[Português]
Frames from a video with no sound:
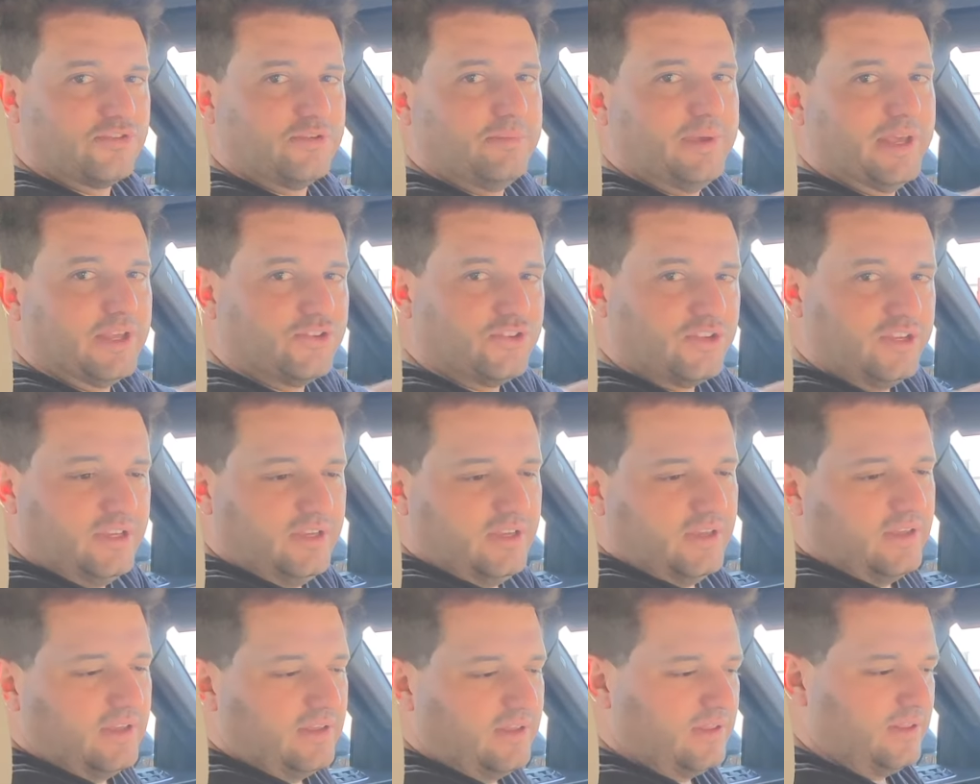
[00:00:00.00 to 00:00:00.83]
de Betim,
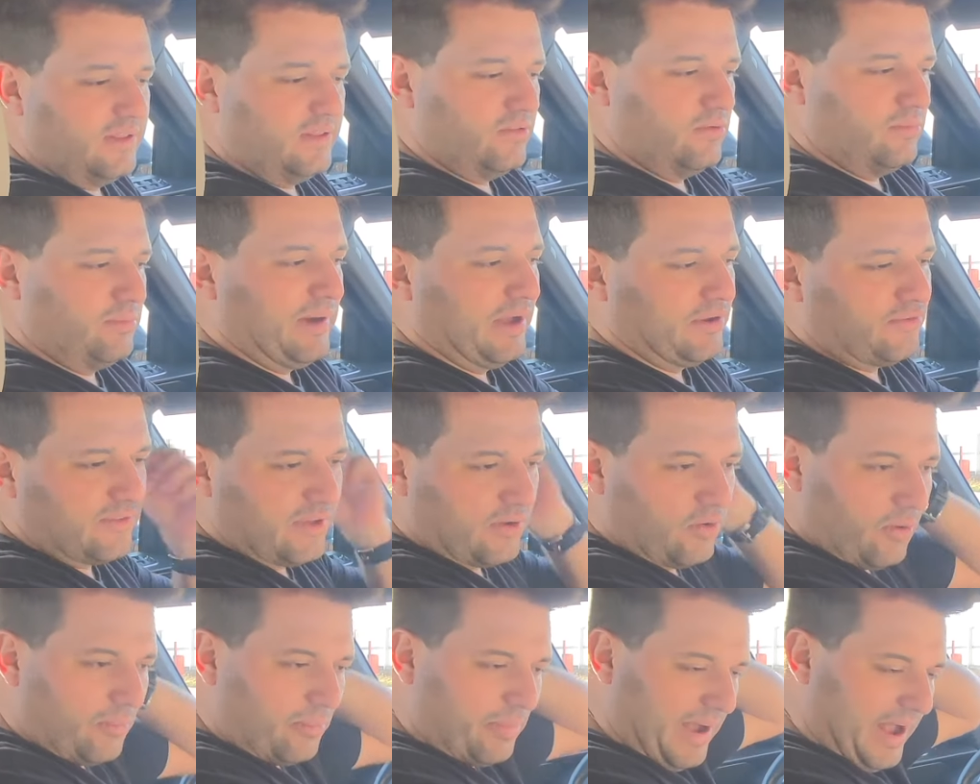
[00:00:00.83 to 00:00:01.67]
do pátio da
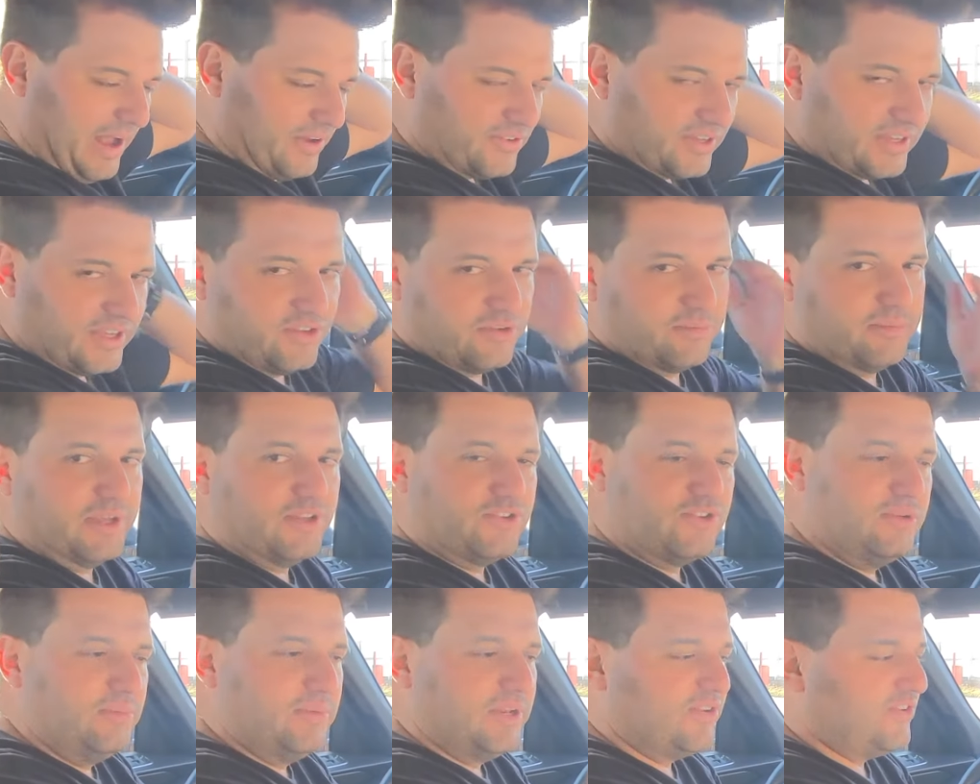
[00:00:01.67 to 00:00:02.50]
Coparte aqui de
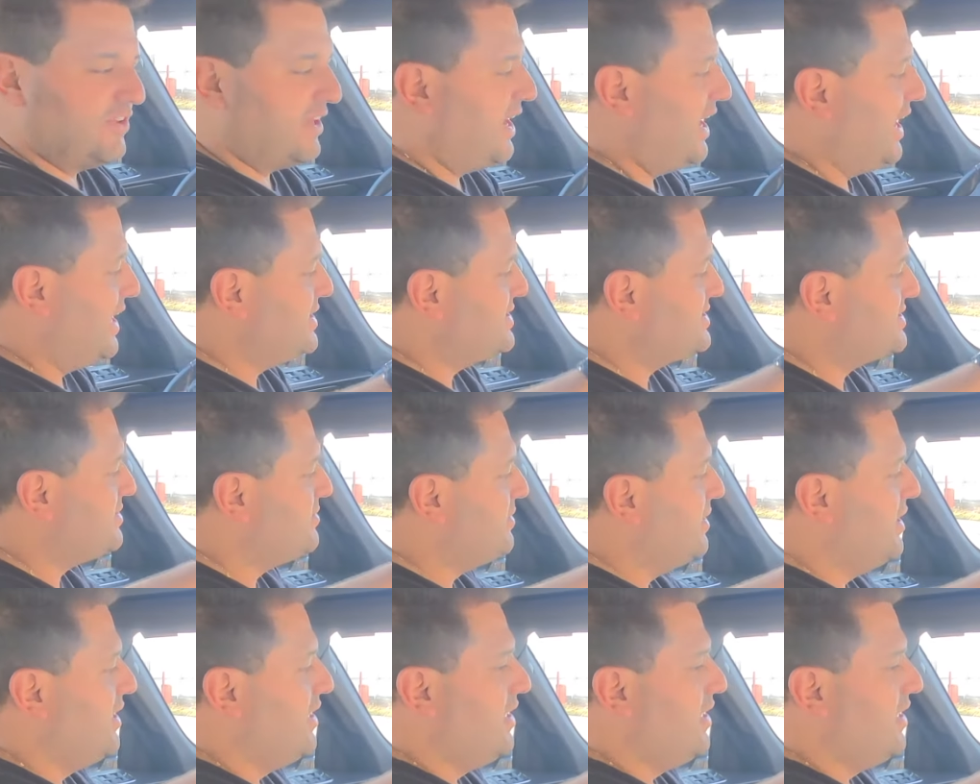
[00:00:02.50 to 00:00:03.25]
Betim, Minas Gerais.